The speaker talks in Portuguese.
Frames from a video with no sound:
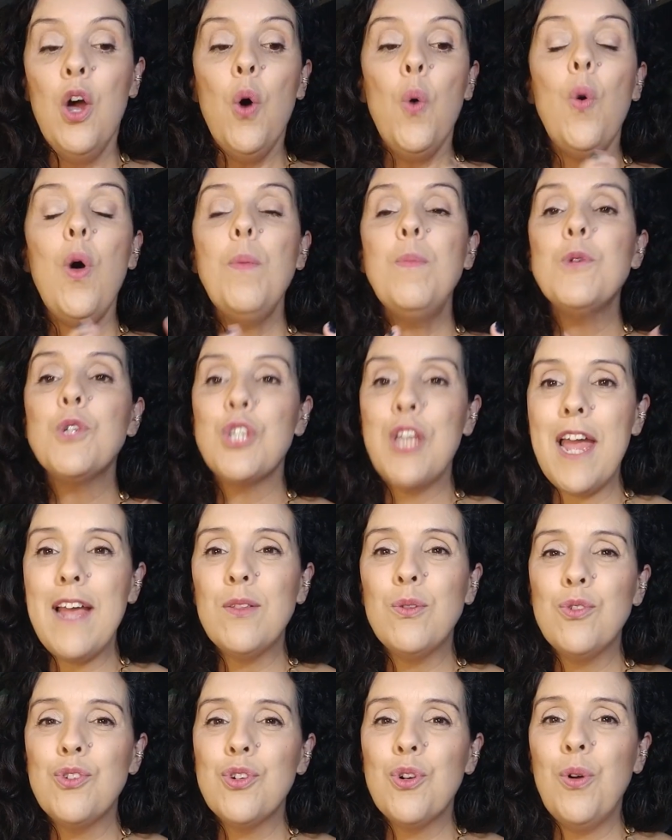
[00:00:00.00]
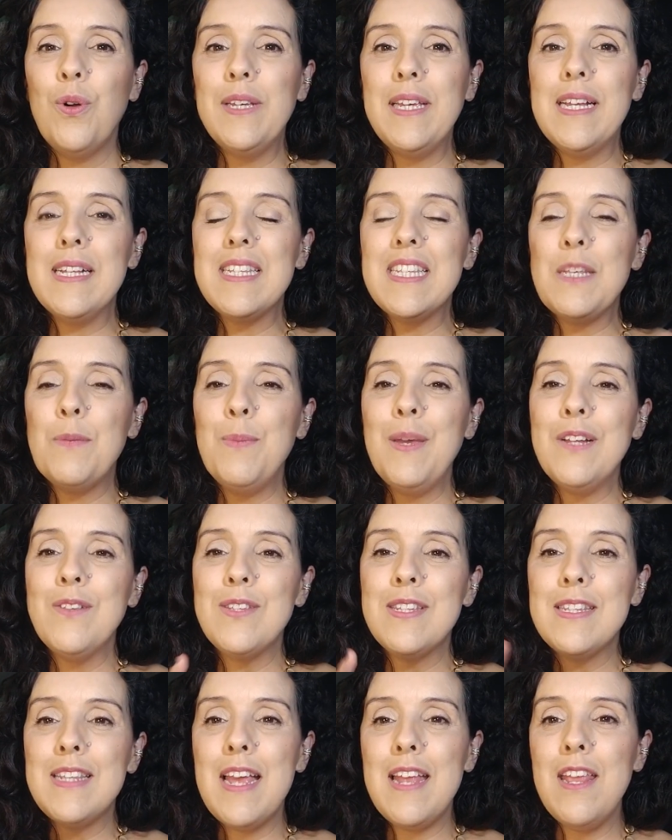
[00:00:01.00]
O objeto de
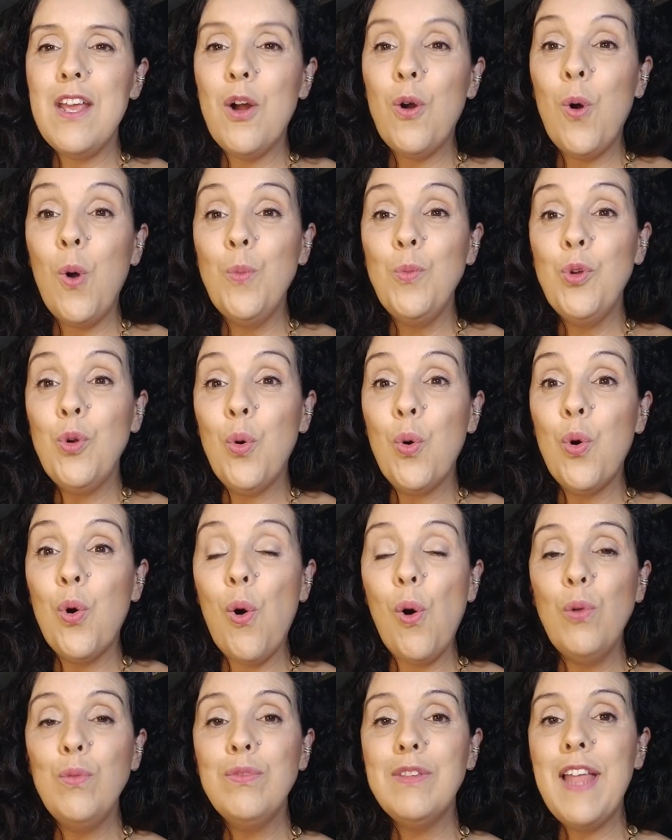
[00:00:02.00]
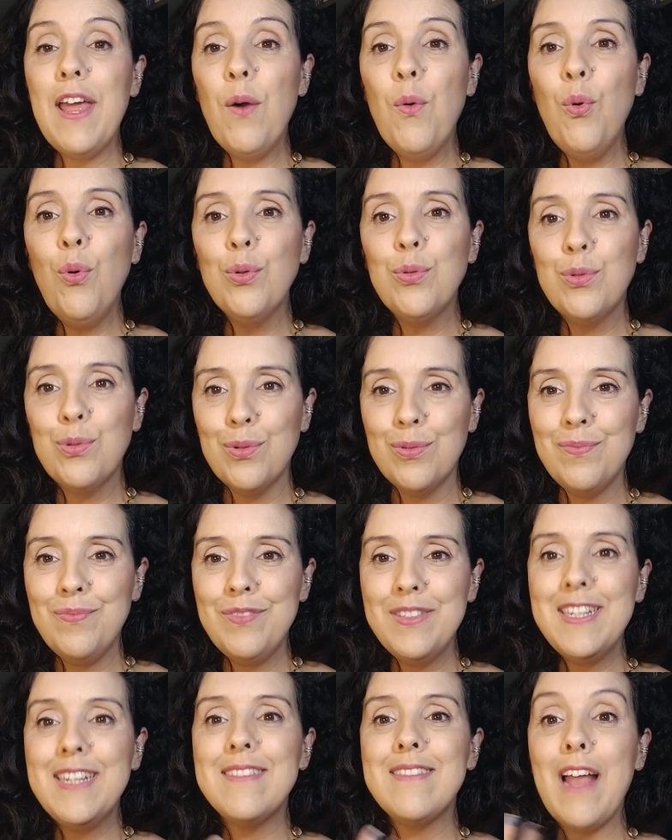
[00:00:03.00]
conhecimento seria como que o conteúdo
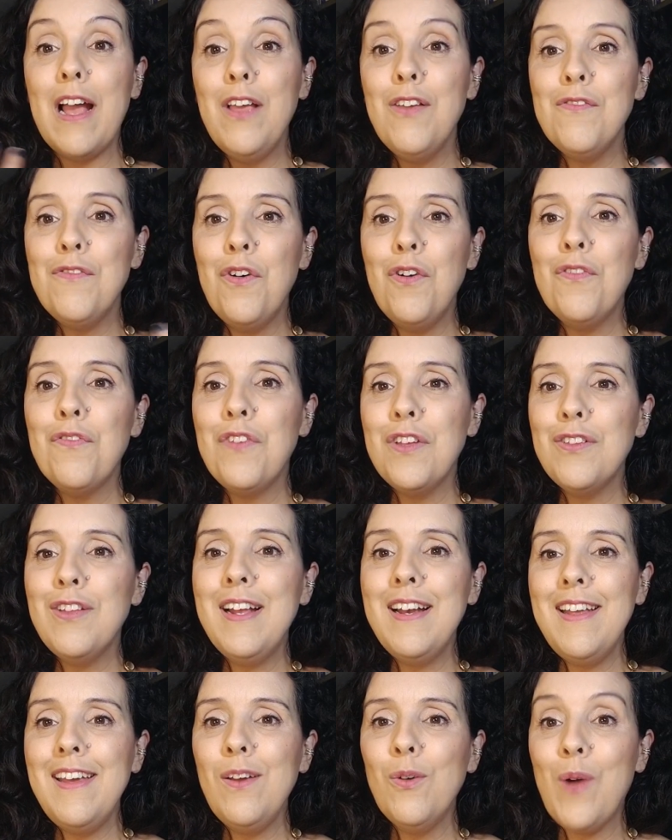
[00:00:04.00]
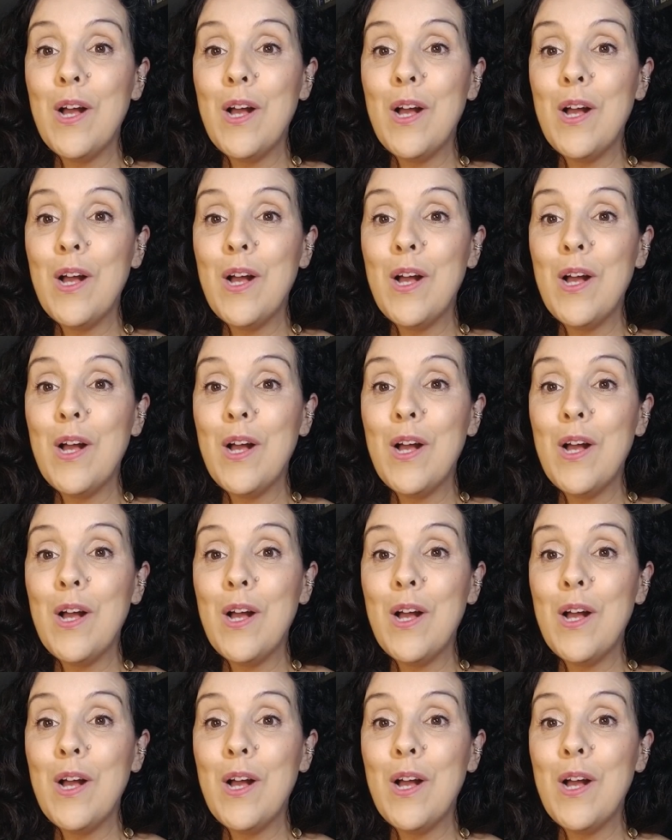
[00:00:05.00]
que está envolvido ali,